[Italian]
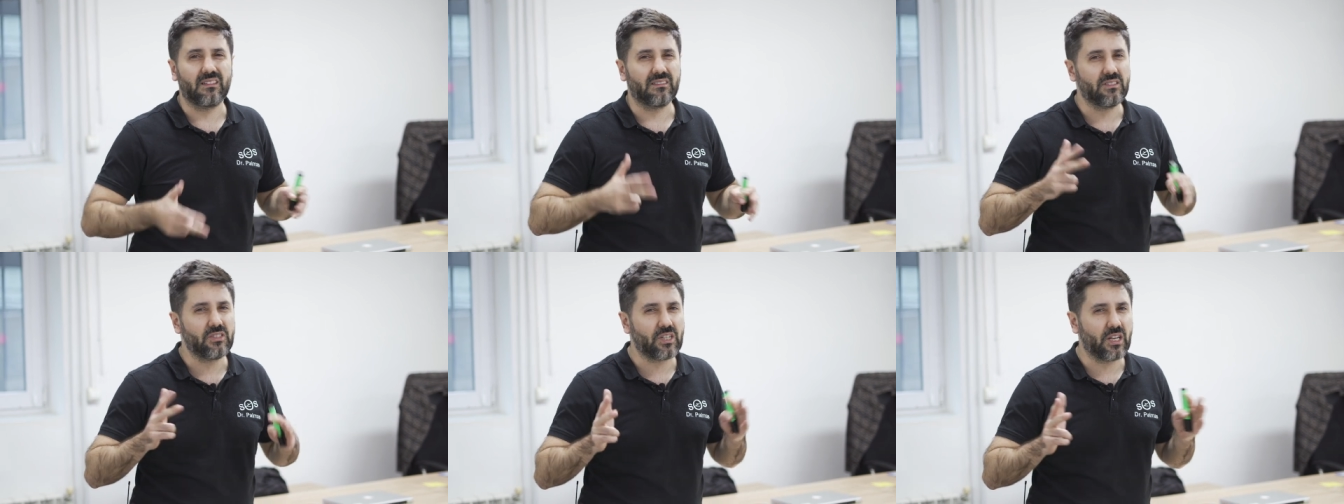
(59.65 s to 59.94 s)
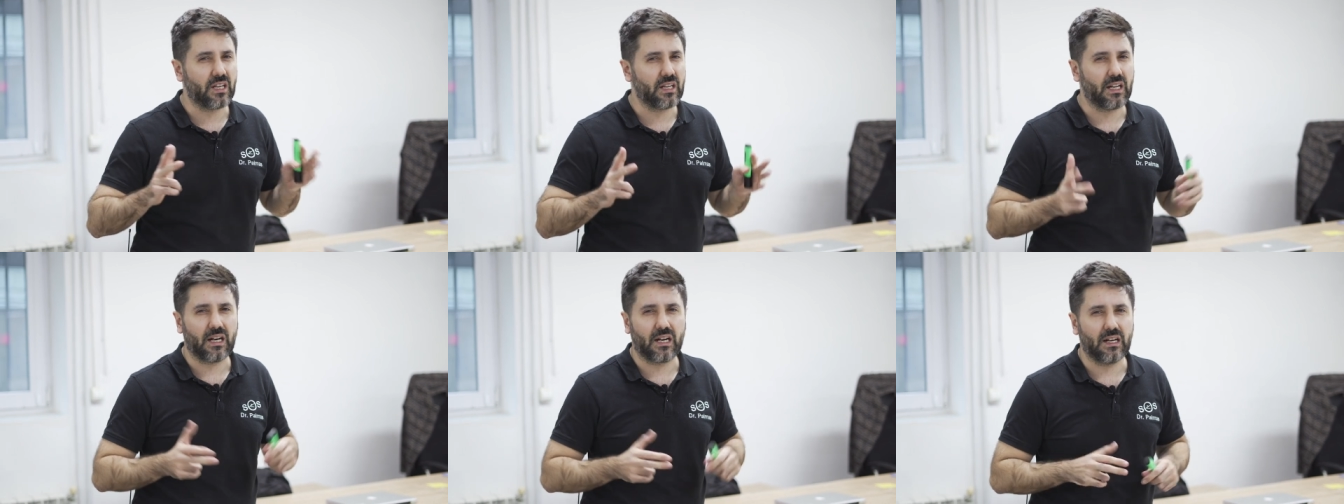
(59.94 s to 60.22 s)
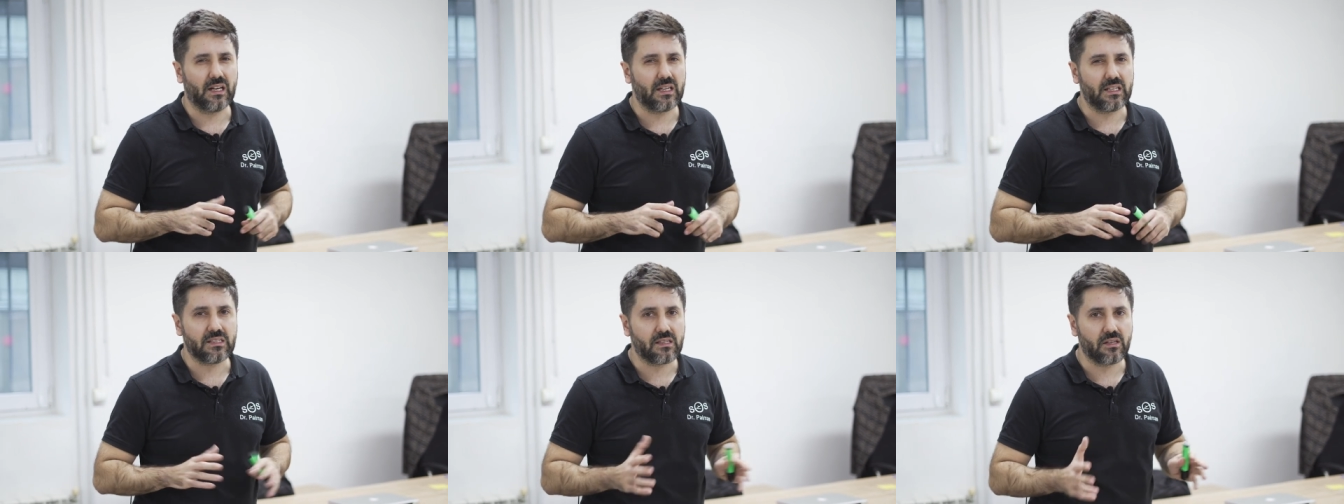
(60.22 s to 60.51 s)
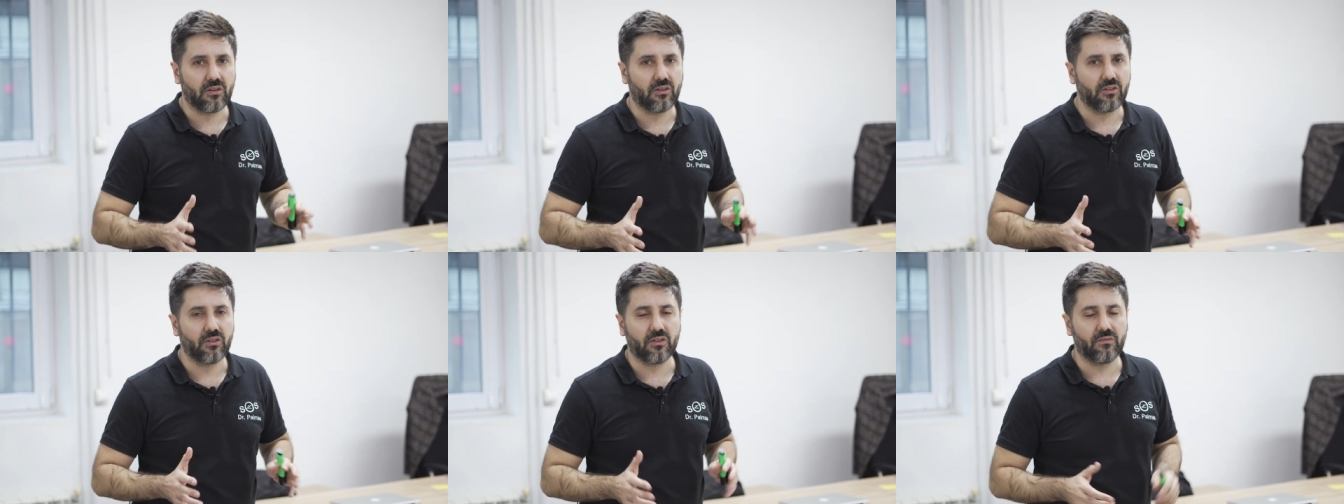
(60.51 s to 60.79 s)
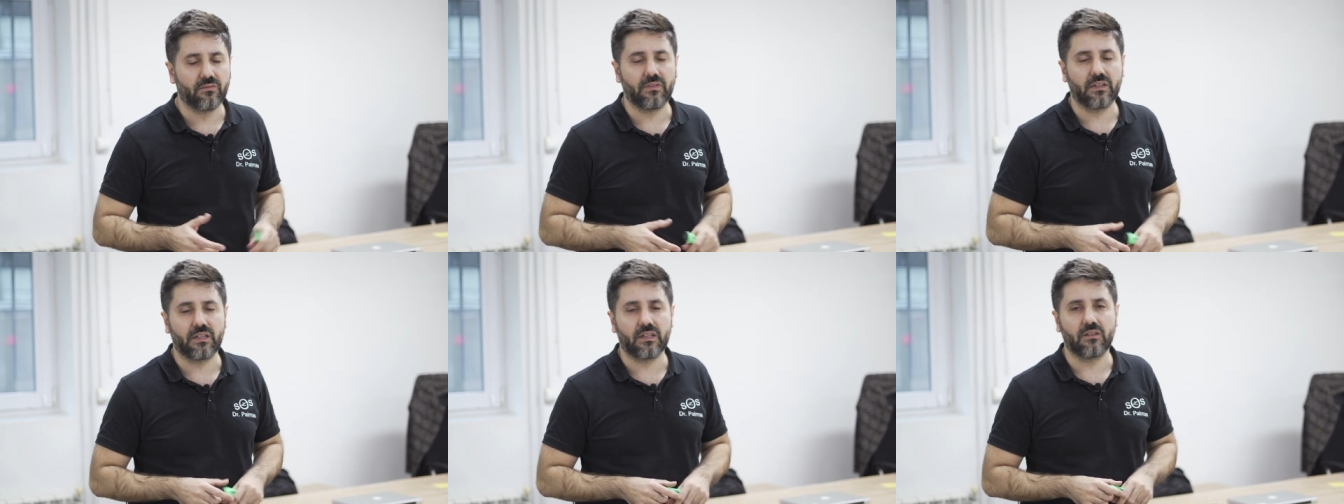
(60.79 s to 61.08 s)
In genere all'estero
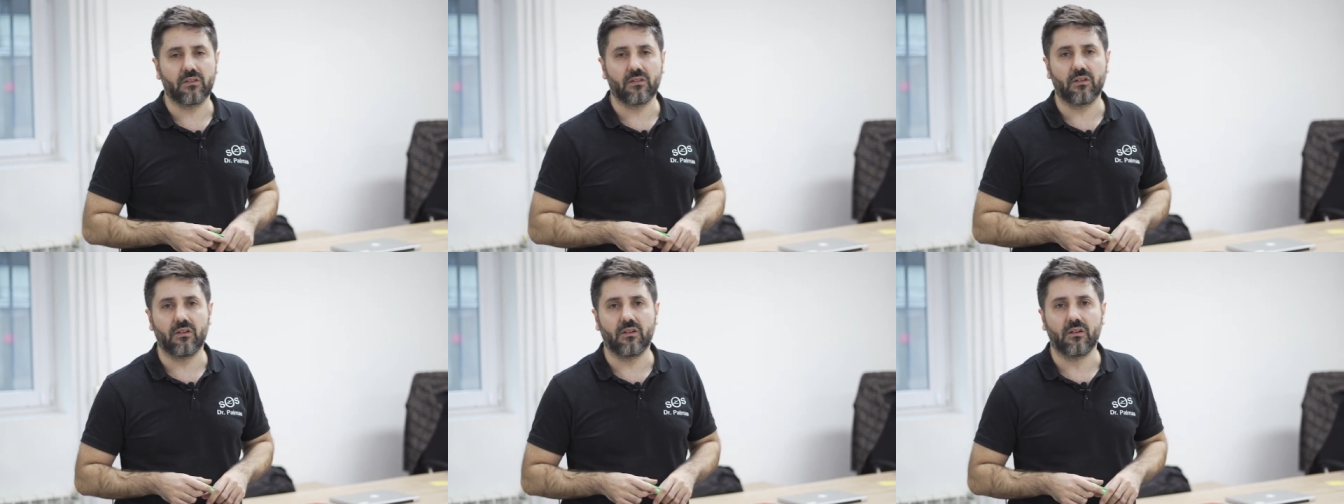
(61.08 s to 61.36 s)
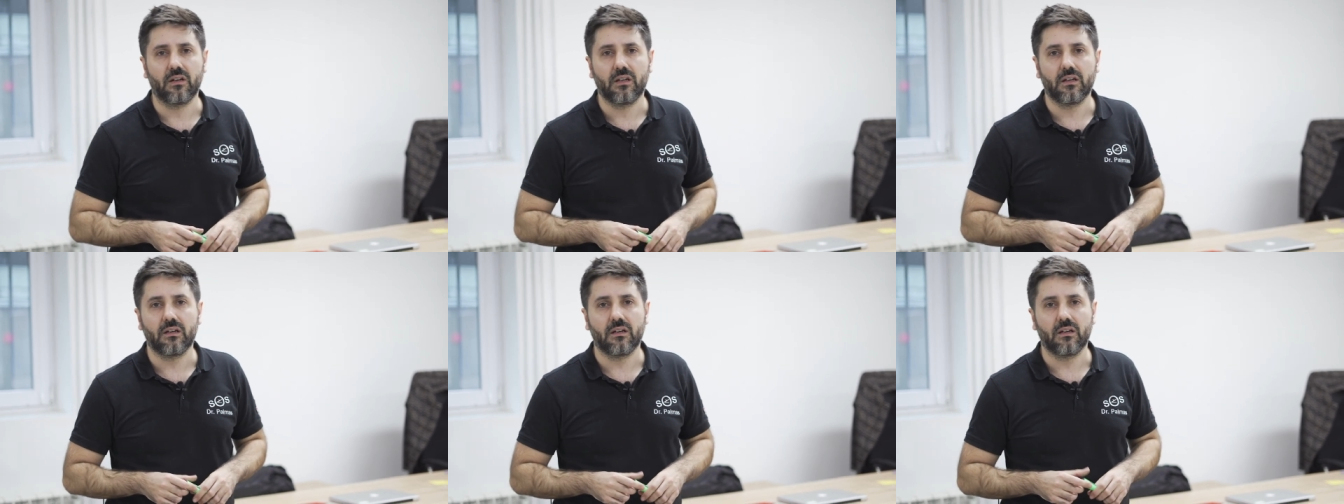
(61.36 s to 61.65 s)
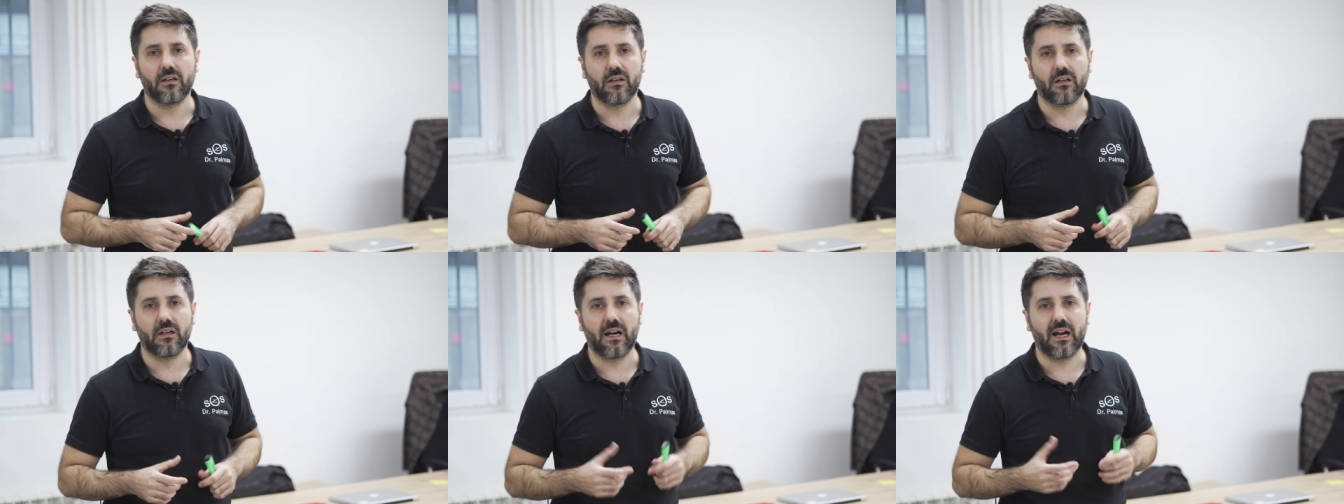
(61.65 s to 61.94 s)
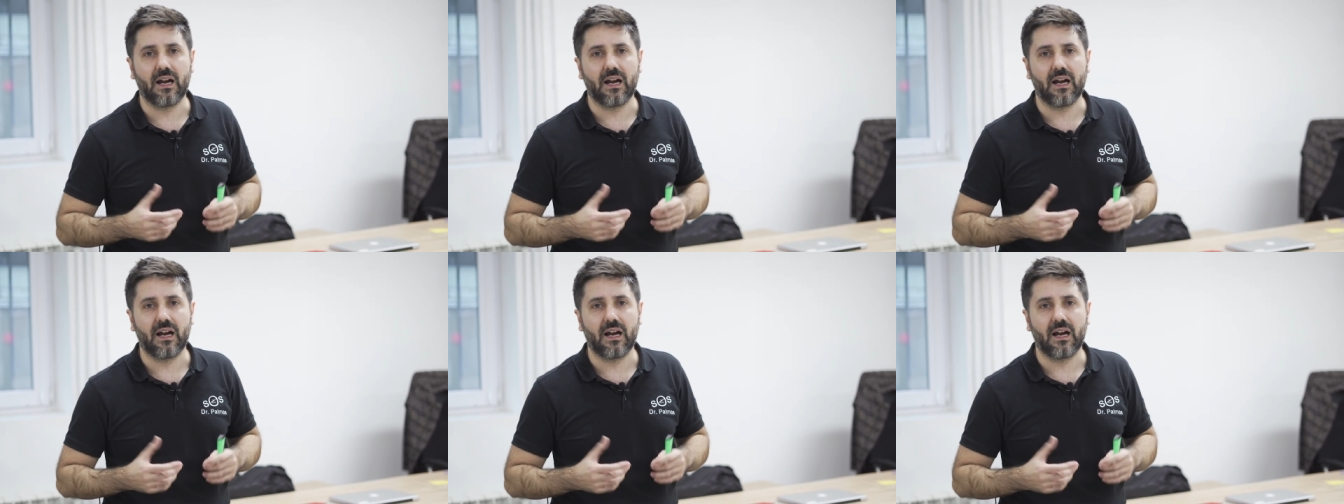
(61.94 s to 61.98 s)
non vengono eh,